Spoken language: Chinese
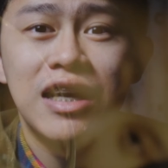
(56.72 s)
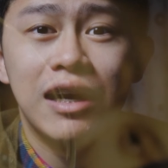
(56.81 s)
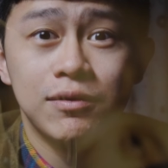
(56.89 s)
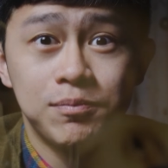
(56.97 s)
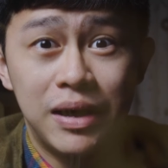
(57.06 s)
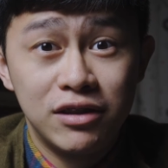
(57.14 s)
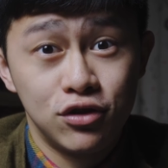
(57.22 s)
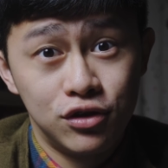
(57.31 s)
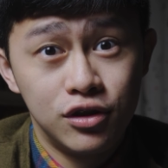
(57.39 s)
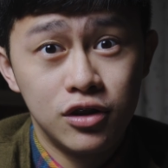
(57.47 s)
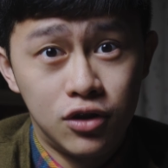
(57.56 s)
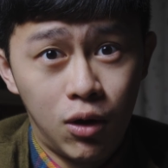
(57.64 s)
赏美
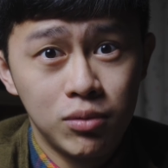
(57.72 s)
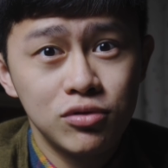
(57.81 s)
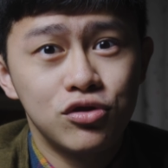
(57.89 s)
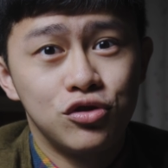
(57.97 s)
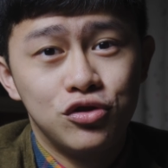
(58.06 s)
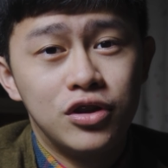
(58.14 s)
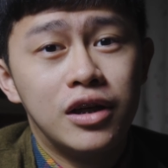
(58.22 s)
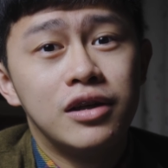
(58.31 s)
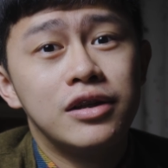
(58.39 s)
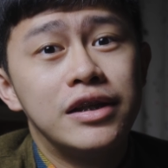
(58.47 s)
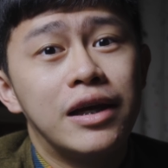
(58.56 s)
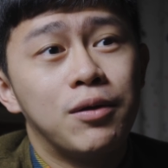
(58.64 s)
食的同时
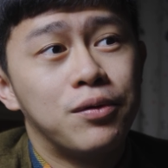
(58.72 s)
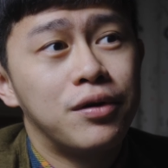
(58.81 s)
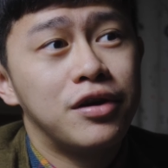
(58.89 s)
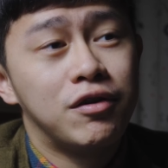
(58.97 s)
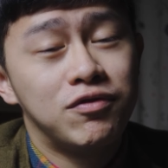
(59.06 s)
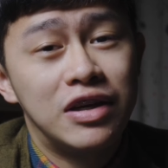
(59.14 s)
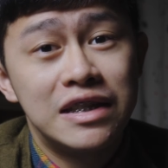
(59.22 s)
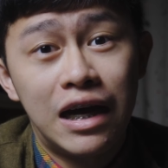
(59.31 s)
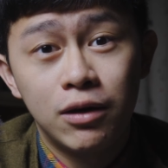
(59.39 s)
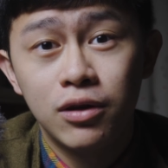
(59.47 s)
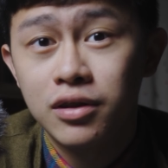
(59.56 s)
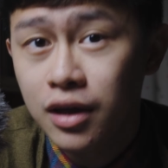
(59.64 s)
呢，也会有非
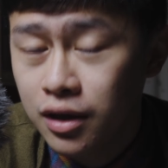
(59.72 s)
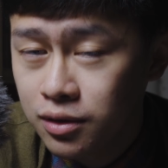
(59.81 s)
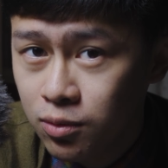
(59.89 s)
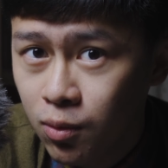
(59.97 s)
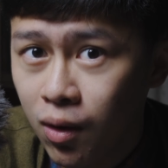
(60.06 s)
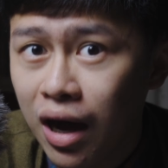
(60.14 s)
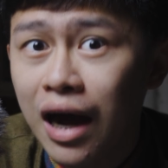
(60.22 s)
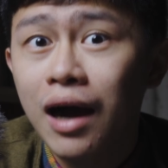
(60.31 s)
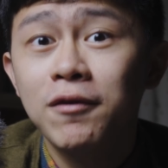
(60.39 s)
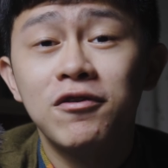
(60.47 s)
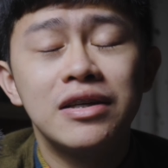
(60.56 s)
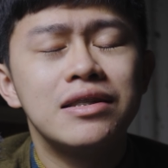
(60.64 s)
常好的灯
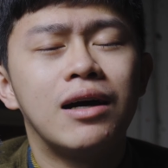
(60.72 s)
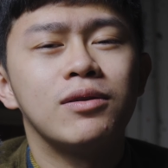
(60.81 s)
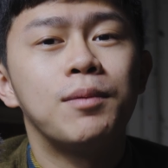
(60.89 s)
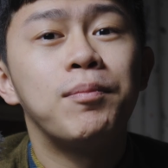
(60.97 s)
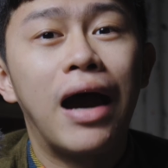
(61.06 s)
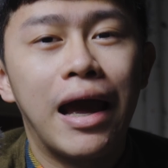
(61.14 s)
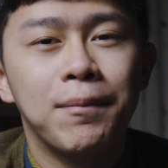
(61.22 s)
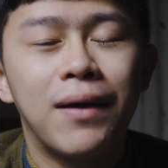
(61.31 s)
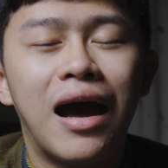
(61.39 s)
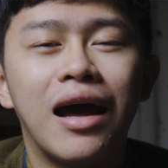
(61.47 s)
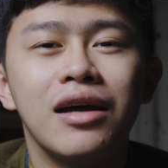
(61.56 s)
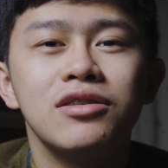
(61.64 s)
光、非常好的摆
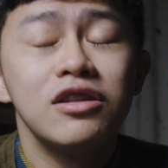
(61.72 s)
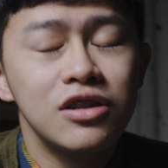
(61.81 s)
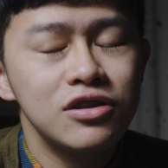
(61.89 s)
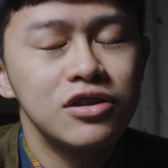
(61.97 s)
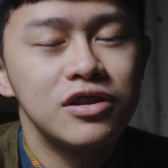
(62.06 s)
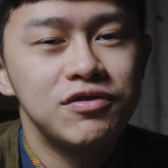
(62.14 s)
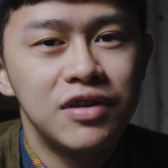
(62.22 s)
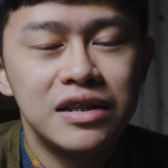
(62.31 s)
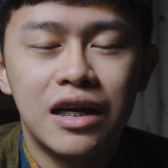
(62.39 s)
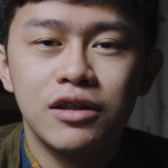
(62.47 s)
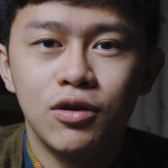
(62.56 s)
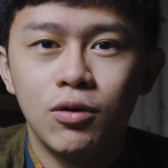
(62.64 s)
盘，甚至是非
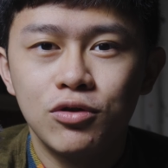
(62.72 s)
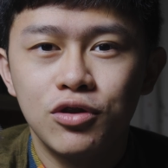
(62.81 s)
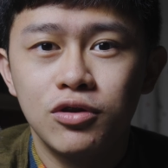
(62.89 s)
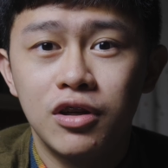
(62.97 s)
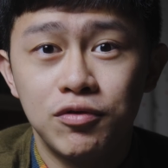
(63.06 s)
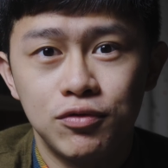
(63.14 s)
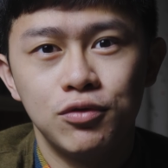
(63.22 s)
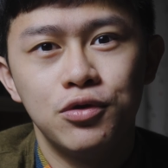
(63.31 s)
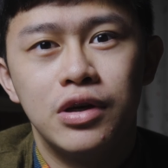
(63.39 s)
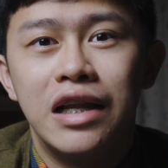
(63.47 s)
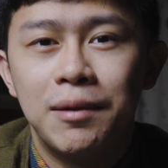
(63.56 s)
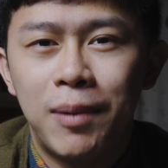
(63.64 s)
常优秀的服务
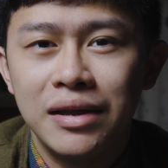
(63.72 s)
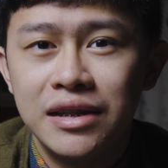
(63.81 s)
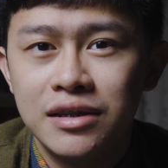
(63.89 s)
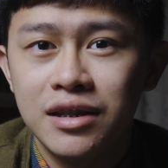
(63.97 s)
员来帮你